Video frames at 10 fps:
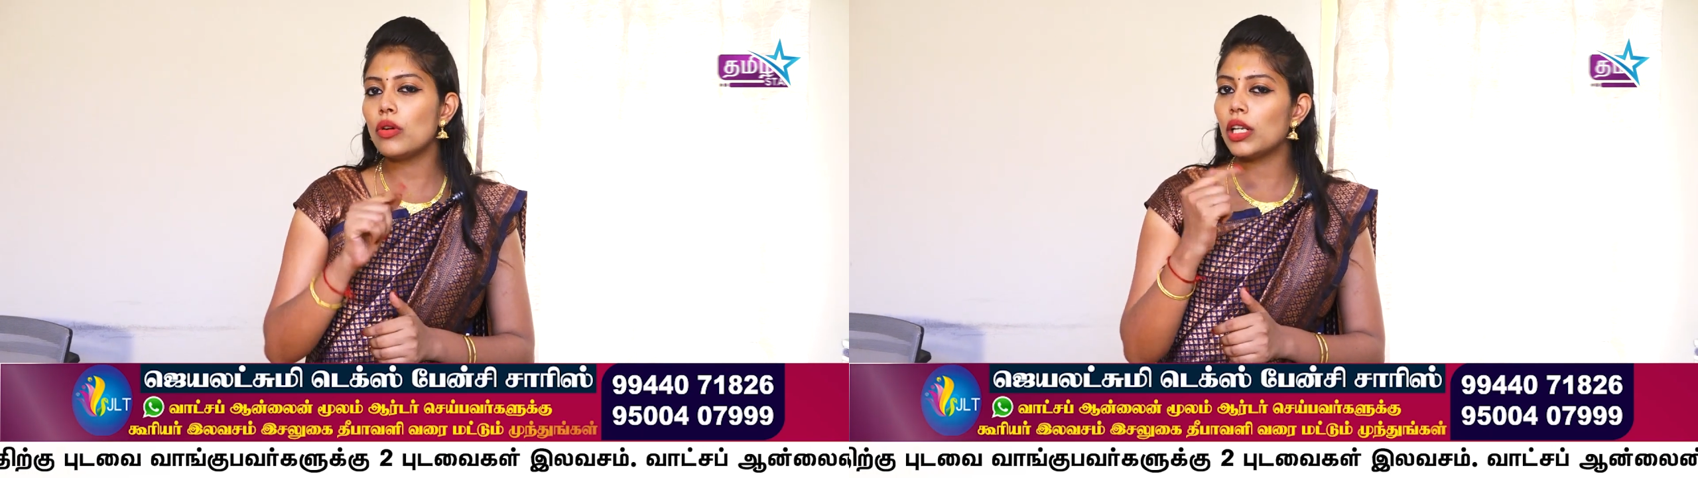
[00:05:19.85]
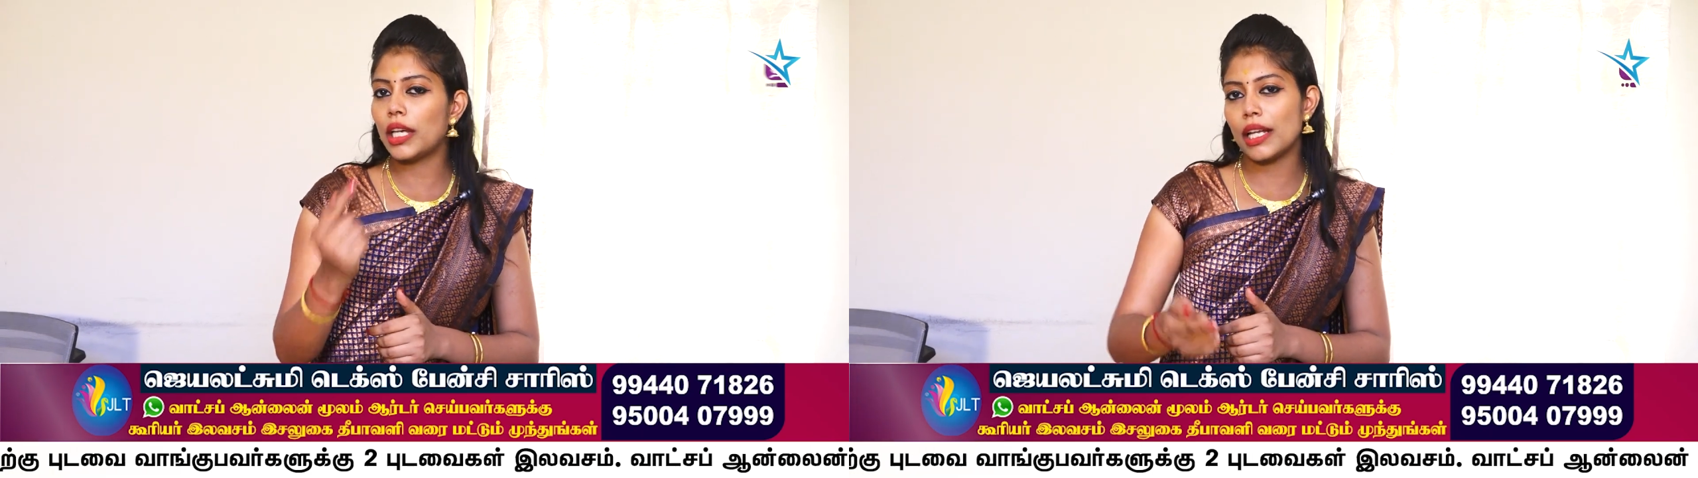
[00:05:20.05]

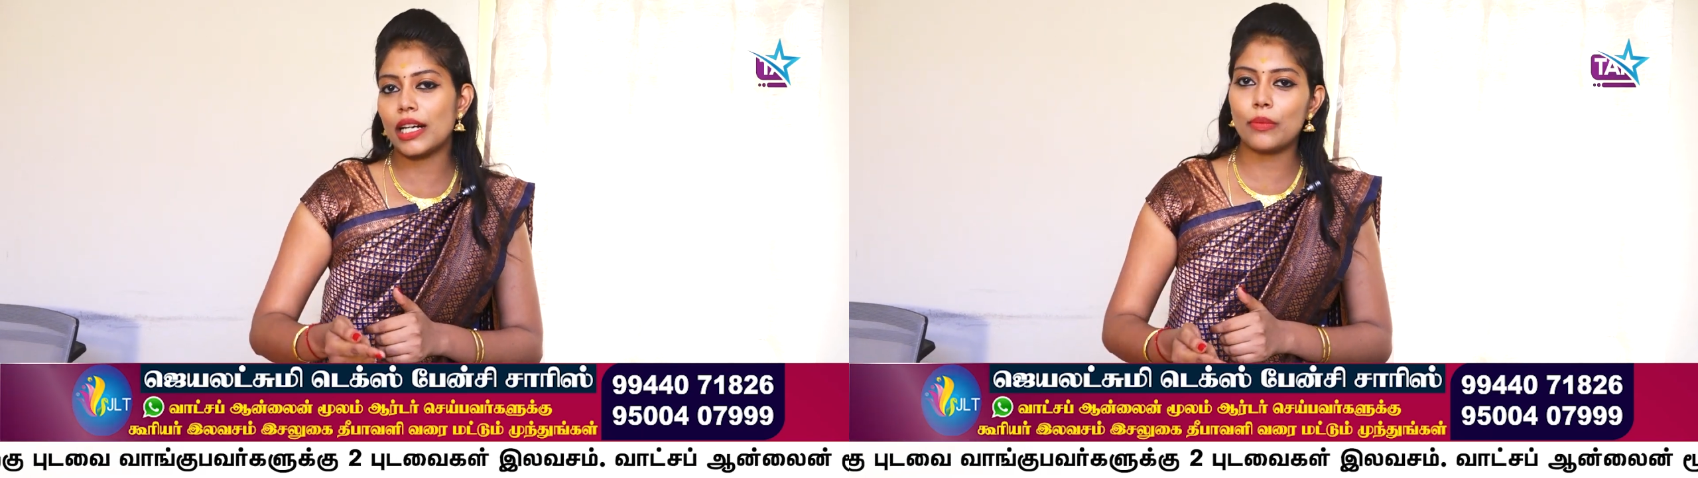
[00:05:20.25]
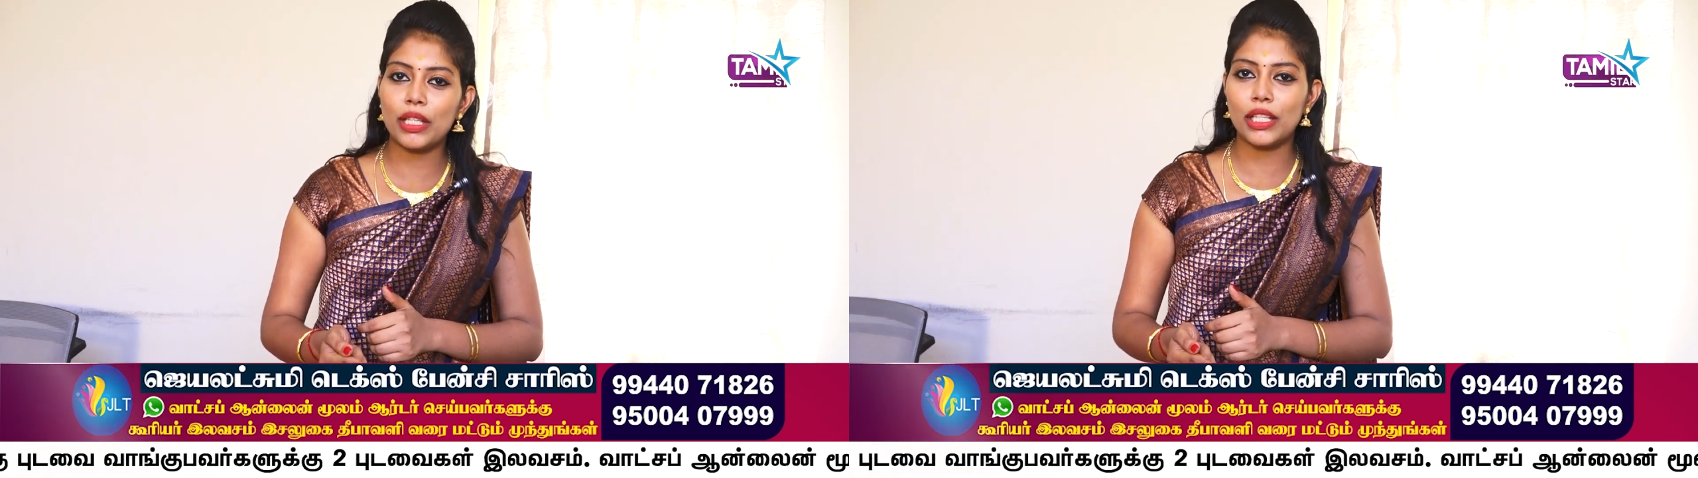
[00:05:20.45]
உங்களுக்கு
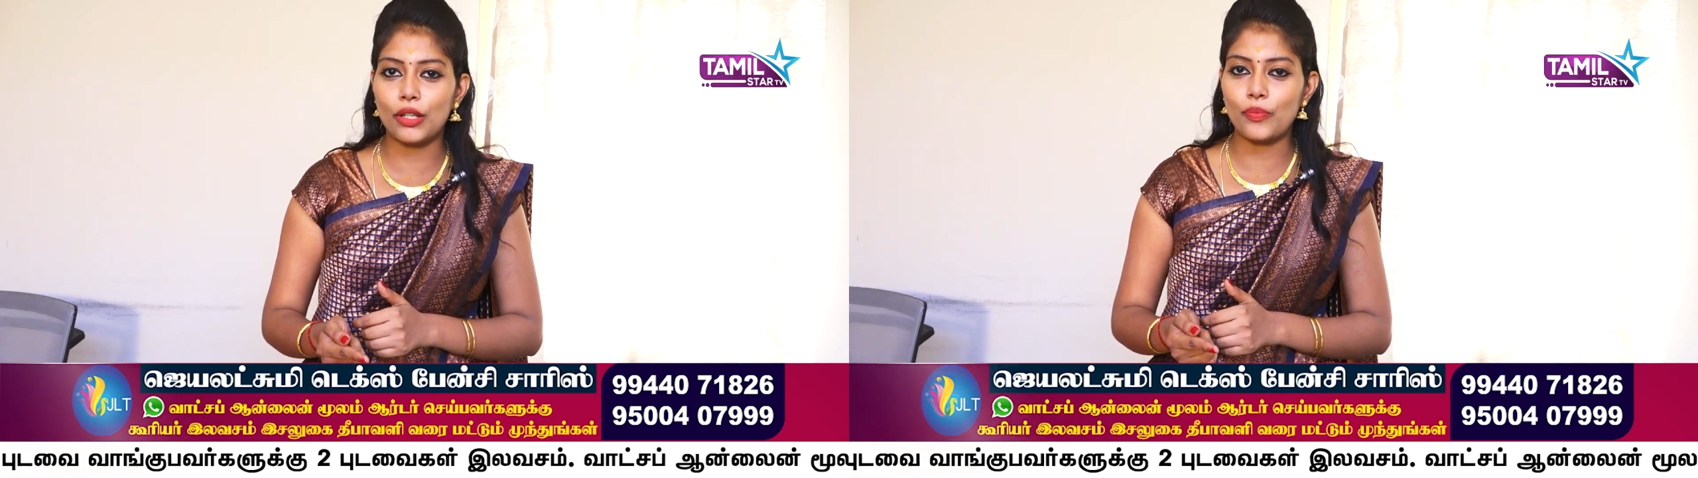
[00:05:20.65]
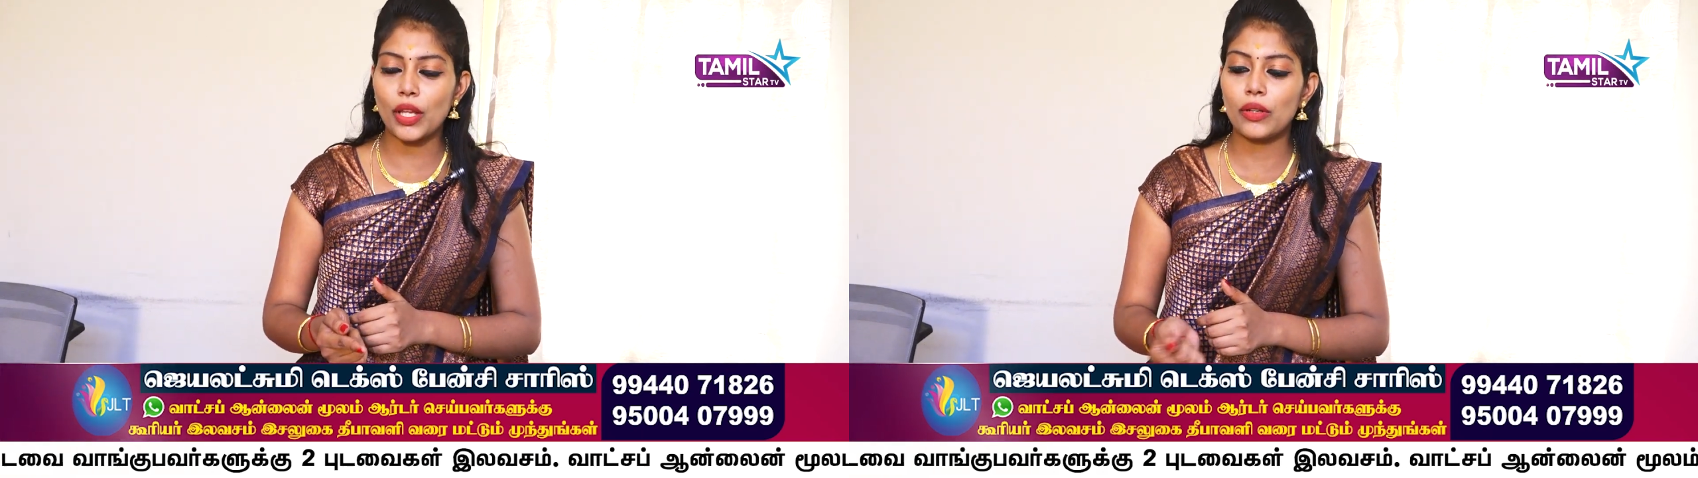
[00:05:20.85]
ஏற்கனவே
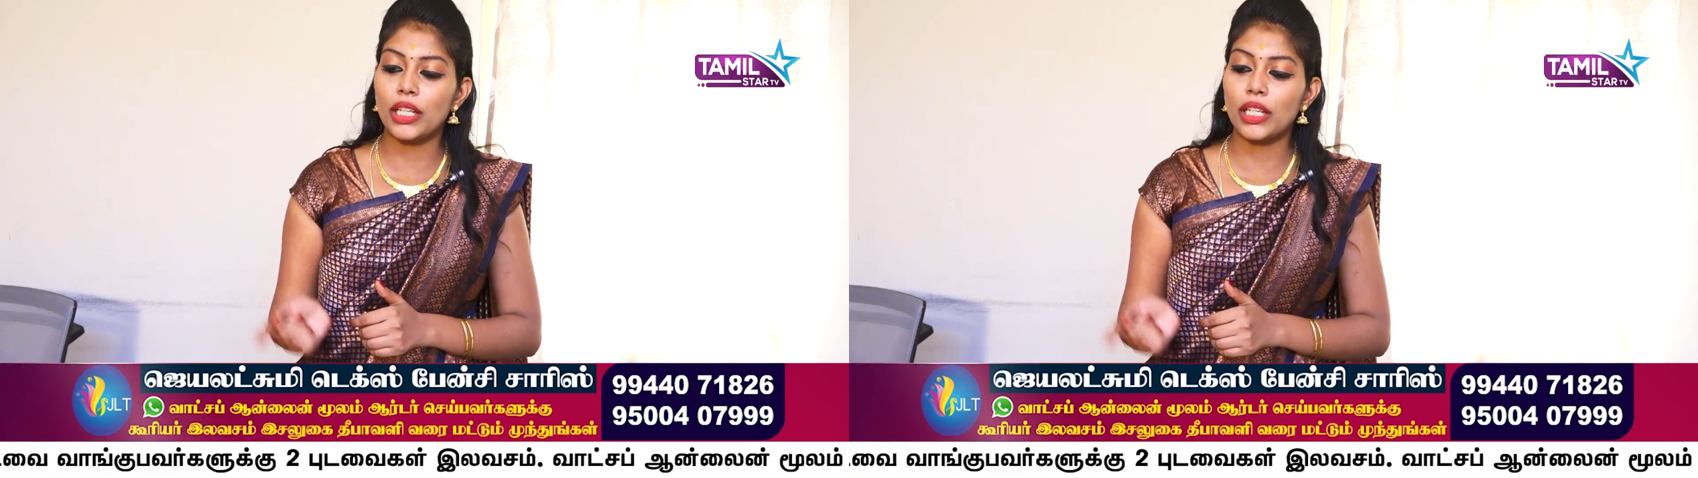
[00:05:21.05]
தெரியும்